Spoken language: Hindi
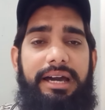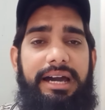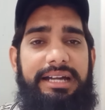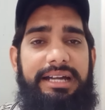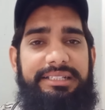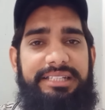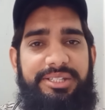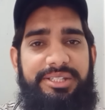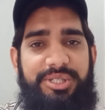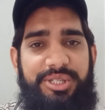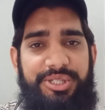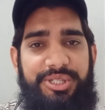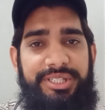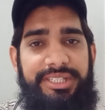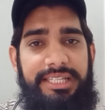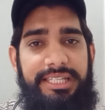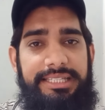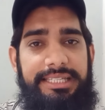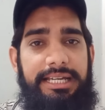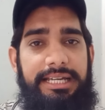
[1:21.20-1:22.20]
अटेस्टेशन
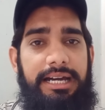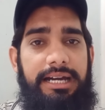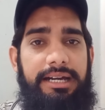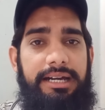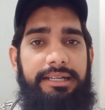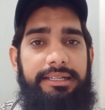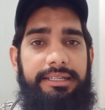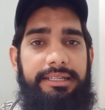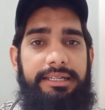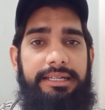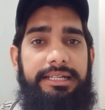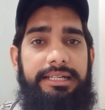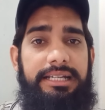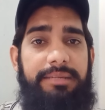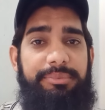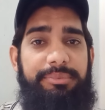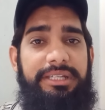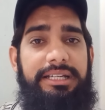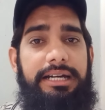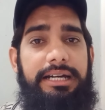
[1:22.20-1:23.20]
के लिए आ रहे हैं अगर
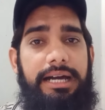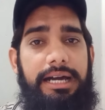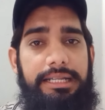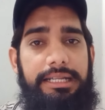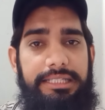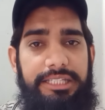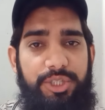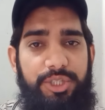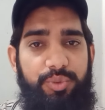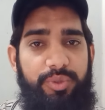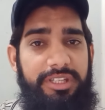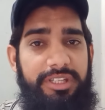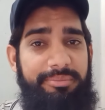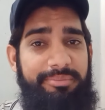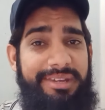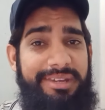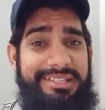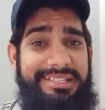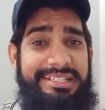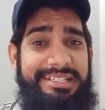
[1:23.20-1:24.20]
आपने खाली यू ई
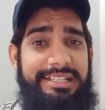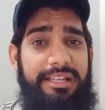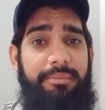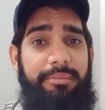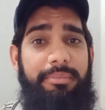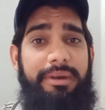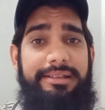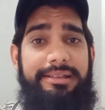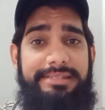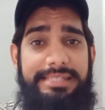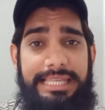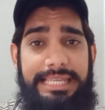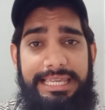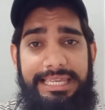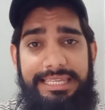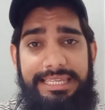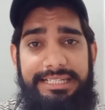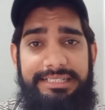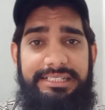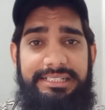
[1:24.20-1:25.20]
एम्बेसी इस्लामाबाद से
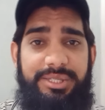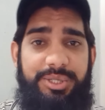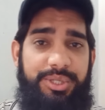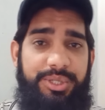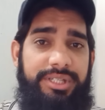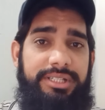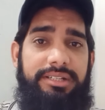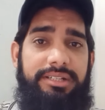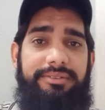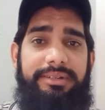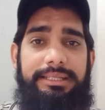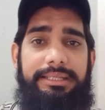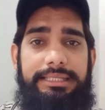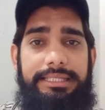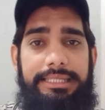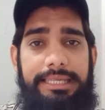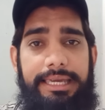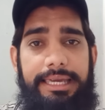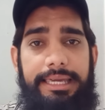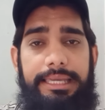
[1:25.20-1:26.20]
ही अटेस्टेशन
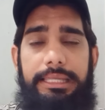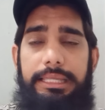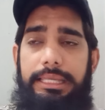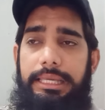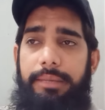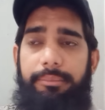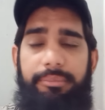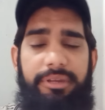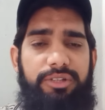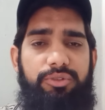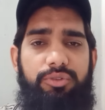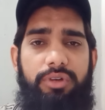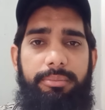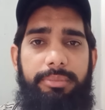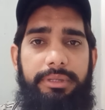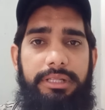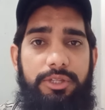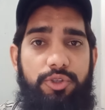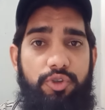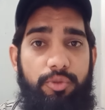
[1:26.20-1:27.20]
करवानी है फिर तो आप
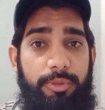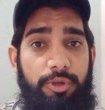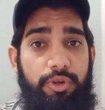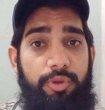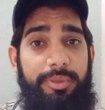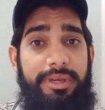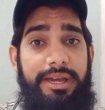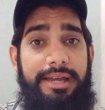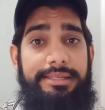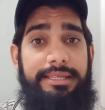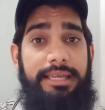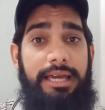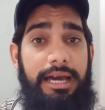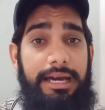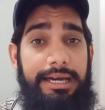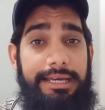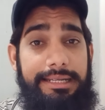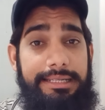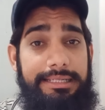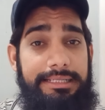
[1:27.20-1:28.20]
भले जुमे को भी आ जाएं
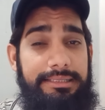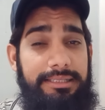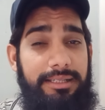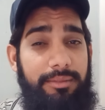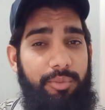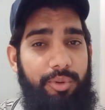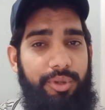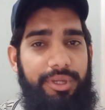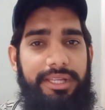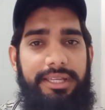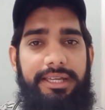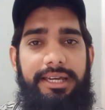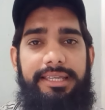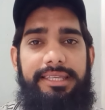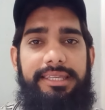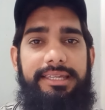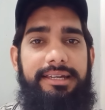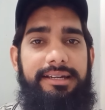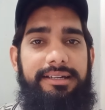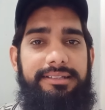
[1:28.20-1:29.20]
अर्ली इन द मॉर्निंग
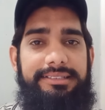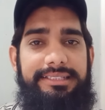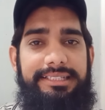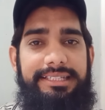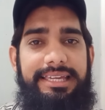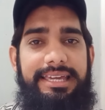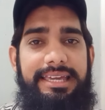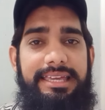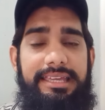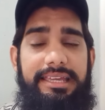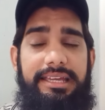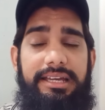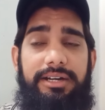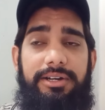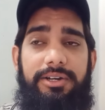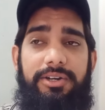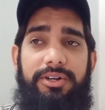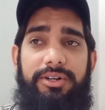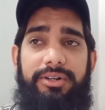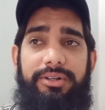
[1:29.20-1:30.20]
आइएगा ठीक है
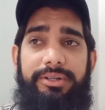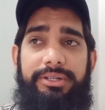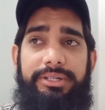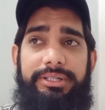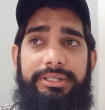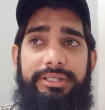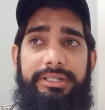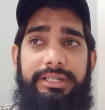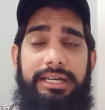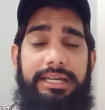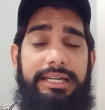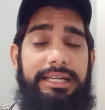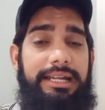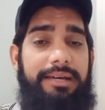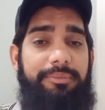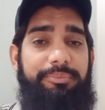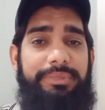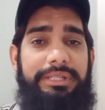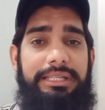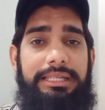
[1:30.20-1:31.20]
और अगर
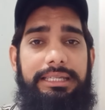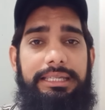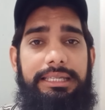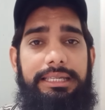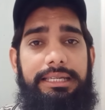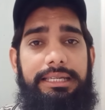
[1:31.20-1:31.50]
आपने